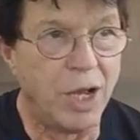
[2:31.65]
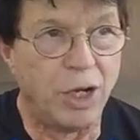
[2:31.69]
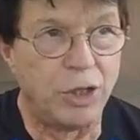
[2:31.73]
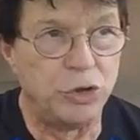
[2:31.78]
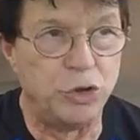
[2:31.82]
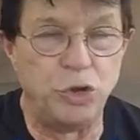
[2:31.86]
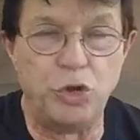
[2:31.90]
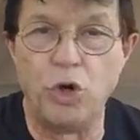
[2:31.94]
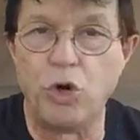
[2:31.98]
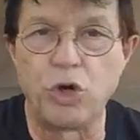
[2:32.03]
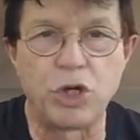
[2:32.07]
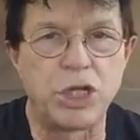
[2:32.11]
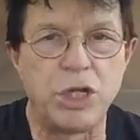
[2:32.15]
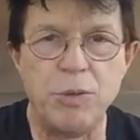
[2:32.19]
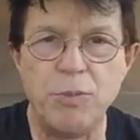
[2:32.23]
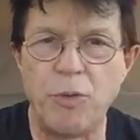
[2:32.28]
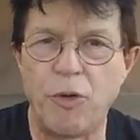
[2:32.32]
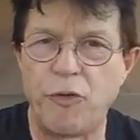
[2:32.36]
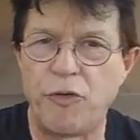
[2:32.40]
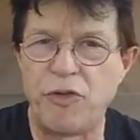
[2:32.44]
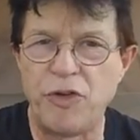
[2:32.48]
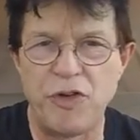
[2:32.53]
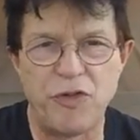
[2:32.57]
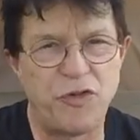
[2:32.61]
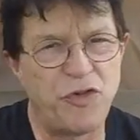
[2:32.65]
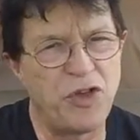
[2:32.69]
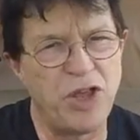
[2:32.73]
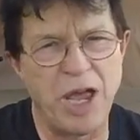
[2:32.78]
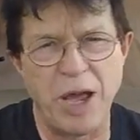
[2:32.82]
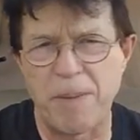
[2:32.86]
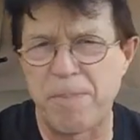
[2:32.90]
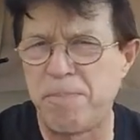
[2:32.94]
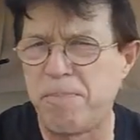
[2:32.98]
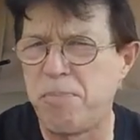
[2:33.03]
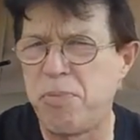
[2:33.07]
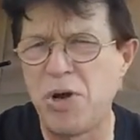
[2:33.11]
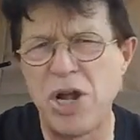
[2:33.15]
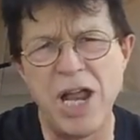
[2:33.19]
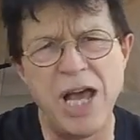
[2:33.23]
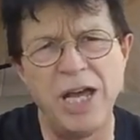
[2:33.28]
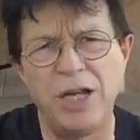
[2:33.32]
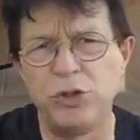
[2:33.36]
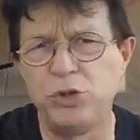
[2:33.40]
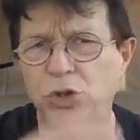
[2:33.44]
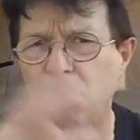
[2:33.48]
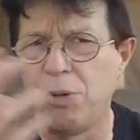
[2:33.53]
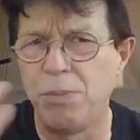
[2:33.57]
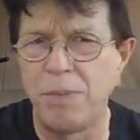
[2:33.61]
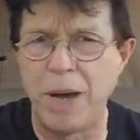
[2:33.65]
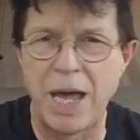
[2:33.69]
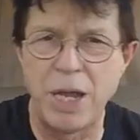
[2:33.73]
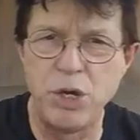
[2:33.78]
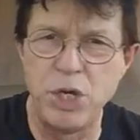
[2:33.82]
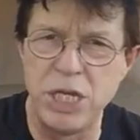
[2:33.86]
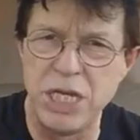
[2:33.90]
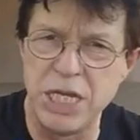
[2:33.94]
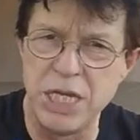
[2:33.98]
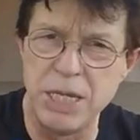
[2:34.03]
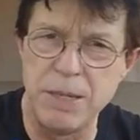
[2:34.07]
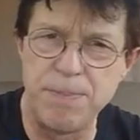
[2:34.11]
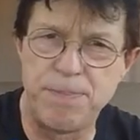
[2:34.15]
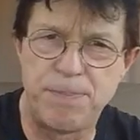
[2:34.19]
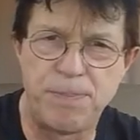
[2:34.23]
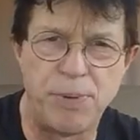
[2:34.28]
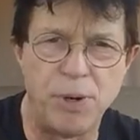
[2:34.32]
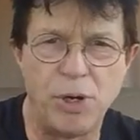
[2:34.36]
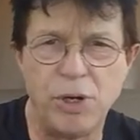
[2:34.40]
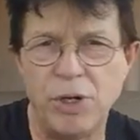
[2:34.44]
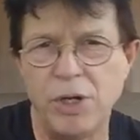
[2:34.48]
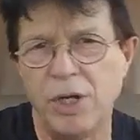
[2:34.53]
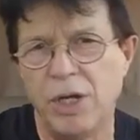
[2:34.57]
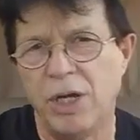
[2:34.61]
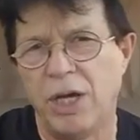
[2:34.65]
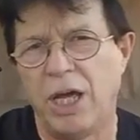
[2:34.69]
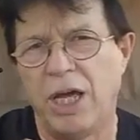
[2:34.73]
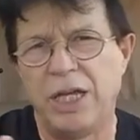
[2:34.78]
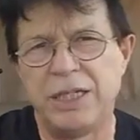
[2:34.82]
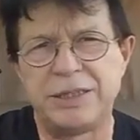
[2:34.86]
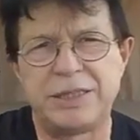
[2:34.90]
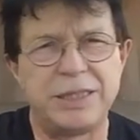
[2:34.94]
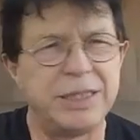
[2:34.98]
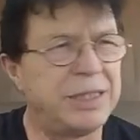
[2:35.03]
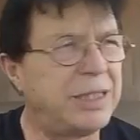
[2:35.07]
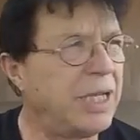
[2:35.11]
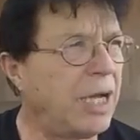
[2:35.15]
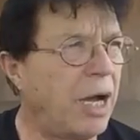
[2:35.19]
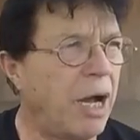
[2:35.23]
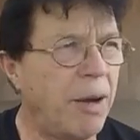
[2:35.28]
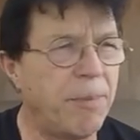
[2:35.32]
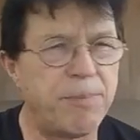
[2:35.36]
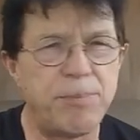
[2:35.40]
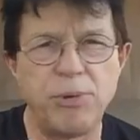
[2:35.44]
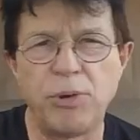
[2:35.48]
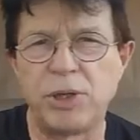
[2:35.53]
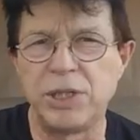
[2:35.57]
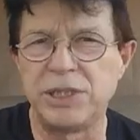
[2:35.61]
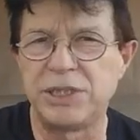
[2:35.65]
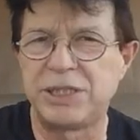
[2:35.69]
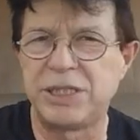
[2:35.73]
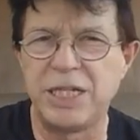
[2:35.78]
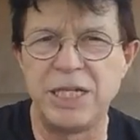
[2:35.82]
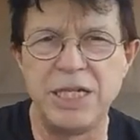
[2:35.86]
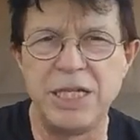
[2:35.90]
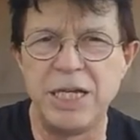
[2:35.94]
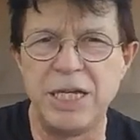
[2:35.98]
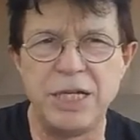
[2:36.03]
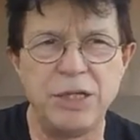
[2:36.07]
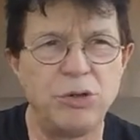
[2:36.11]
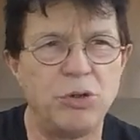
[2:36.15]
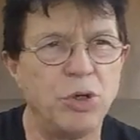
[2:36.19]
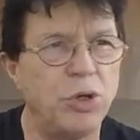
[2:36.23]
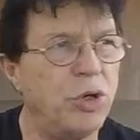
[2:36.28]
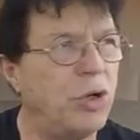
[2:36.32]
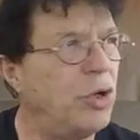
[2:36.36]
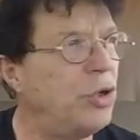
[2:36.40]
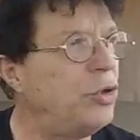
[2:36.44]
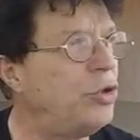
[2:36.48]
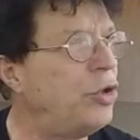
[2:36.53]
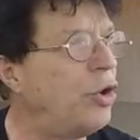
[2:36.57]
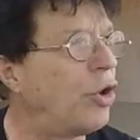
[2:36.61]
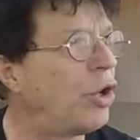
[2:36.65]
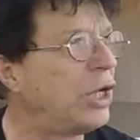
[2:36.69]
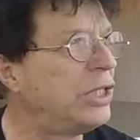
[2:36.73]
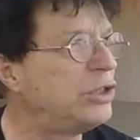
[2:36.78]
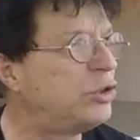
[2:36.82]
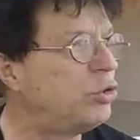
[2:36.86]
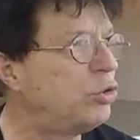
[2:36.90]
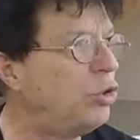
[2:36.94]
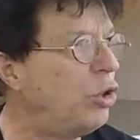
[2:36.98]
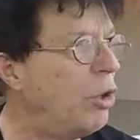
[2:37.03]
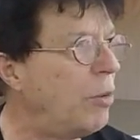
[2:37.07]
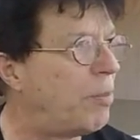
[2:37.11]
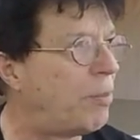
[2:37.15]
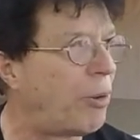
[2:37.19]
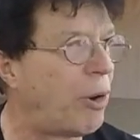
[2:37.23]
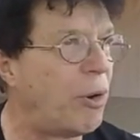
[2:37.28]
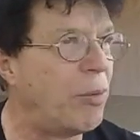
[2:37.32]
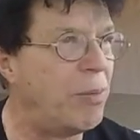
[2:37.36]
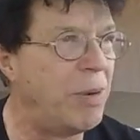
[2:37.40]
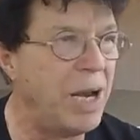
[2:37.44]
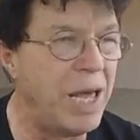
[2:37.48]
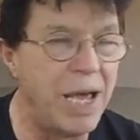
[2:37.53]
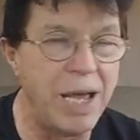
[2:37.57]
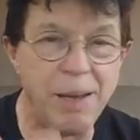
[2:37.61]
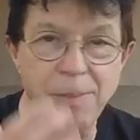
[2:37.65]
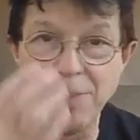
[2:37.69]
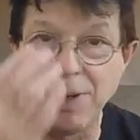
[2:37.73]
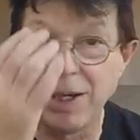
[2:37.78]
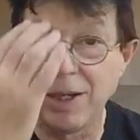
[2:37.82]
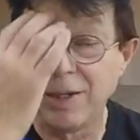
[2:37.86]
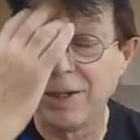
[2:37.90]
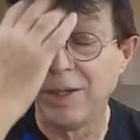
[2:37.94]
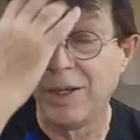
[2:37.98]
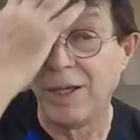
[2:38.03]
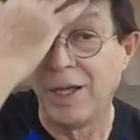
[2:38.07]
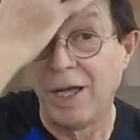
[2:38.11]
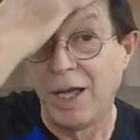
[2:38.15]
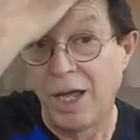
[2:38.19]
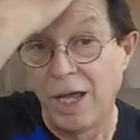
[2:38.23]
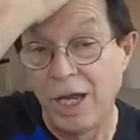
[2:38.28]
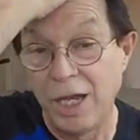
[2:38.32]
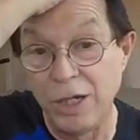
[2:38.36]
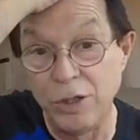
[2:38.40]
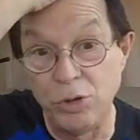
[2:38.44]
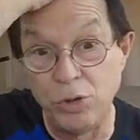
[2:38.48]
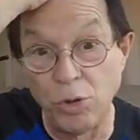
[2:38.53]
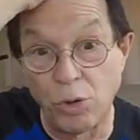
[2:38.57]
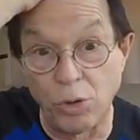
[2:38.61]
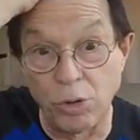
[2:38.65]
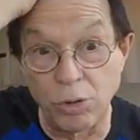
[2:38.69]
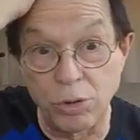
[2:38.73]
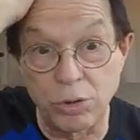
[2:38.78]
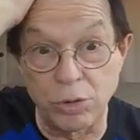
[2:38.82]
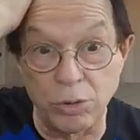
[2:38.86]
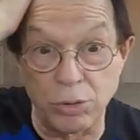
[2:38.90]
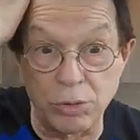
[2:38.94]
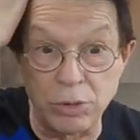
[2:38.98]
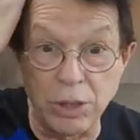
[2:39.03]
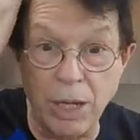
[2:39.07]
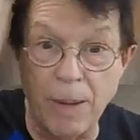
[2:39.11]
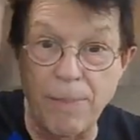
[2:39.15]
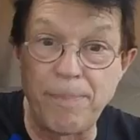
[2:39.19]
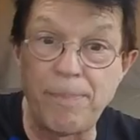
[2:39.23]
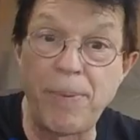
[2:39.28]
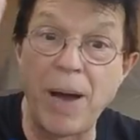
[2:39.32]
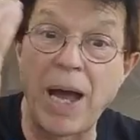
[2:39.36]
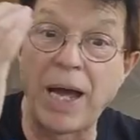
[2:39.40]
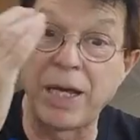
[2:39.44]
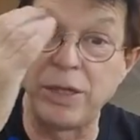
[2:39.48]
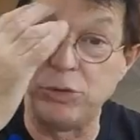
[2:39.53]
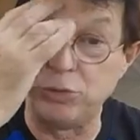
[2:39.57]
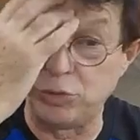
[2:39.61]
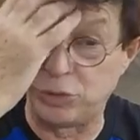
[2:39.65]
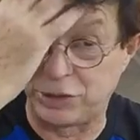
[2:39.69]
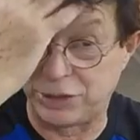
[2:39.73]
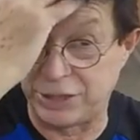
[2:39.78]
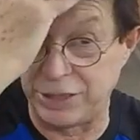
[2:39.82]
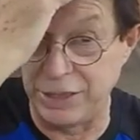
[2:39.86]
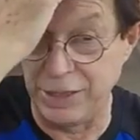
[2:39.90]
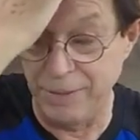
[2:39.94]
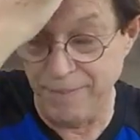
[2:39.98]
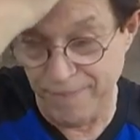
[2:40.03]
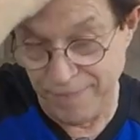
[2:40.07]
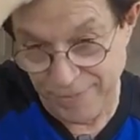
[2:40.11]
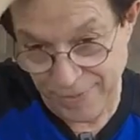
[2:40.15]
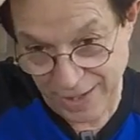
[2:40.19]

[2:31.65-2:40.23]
Donc ils m'ont fait faire plein de manips, etc. pour essayer de, résoudre le problème. Et donc on n'a pas réussi.